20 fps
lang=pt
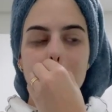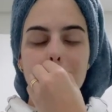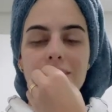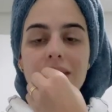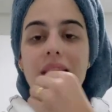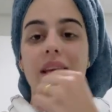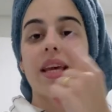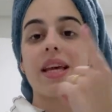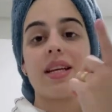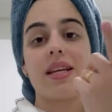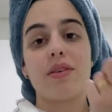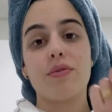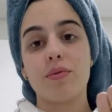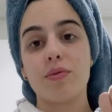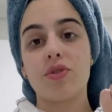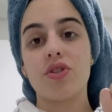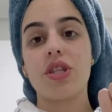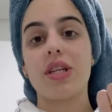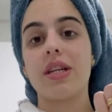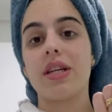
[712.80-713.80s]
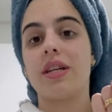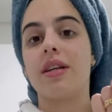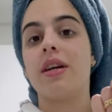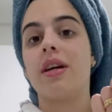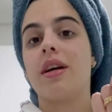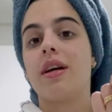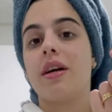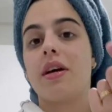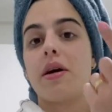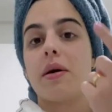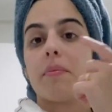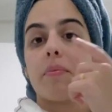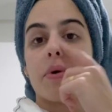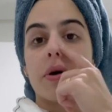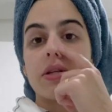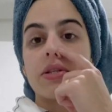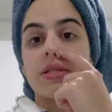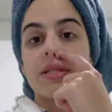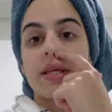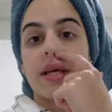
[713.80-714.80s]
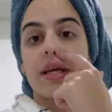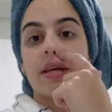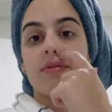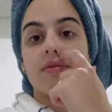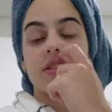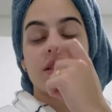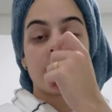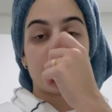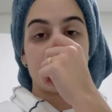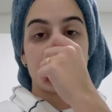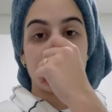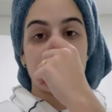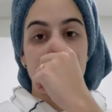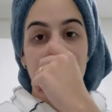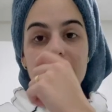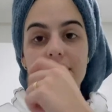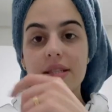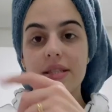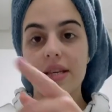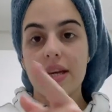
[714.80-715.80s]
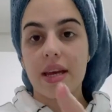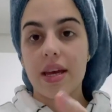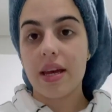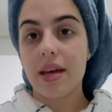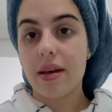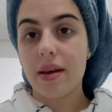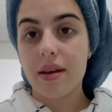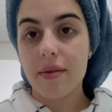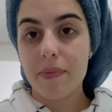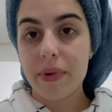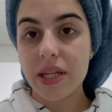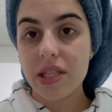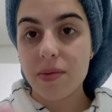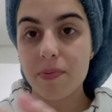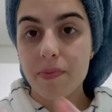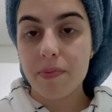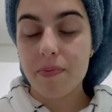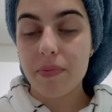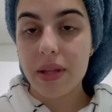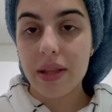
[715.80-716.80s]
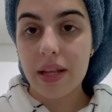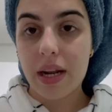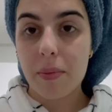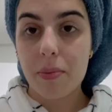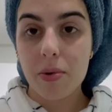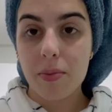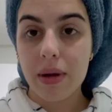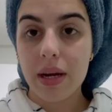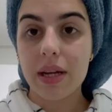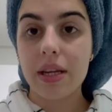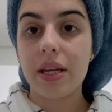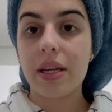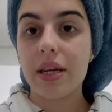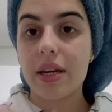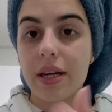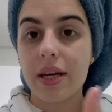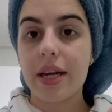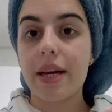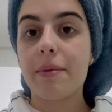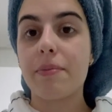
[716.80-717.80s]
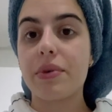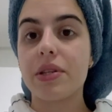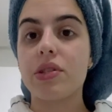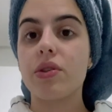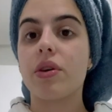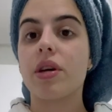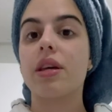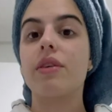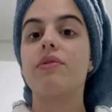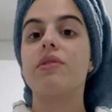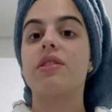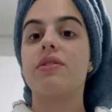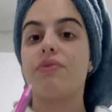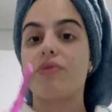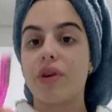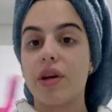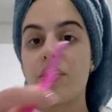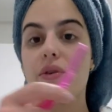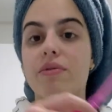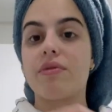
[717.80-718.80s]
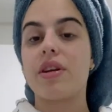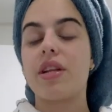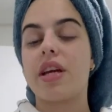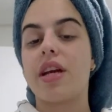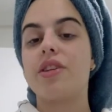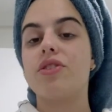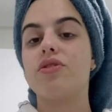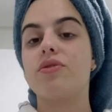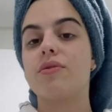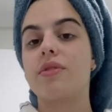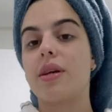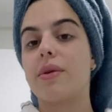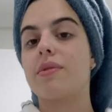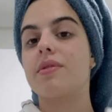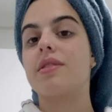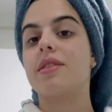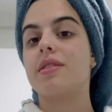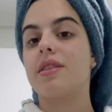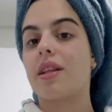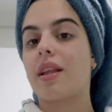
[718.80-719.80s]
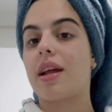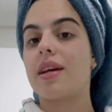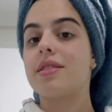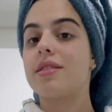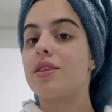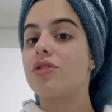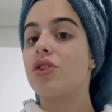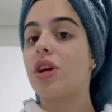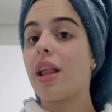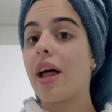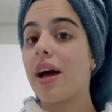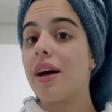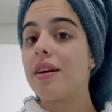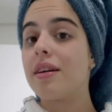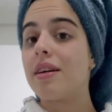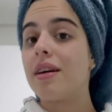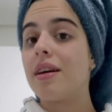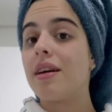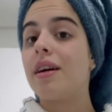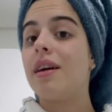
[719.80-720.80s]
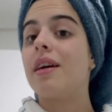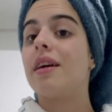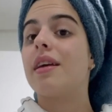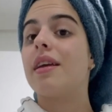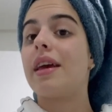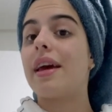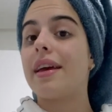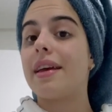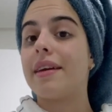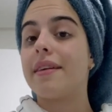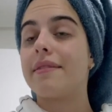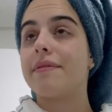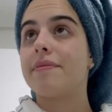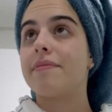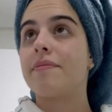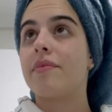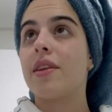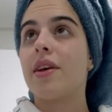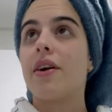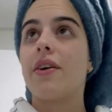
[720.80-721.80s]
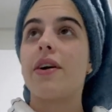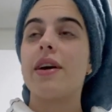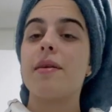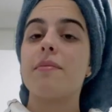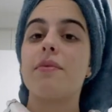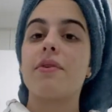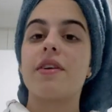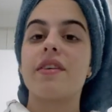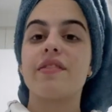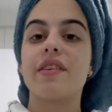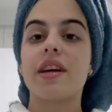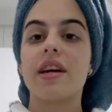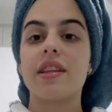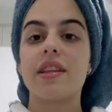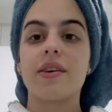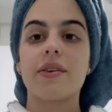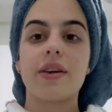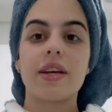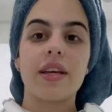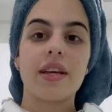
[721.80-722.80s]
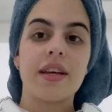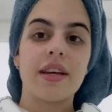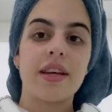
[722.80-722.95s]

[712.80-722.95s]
Que um dia pode ser que você decida fazer, entrar para uma clínica e a pessoa que você foi inconveniente não sei quantos anos atrás esteja lá. E aí? Oi, amor, vem cá dar um oi.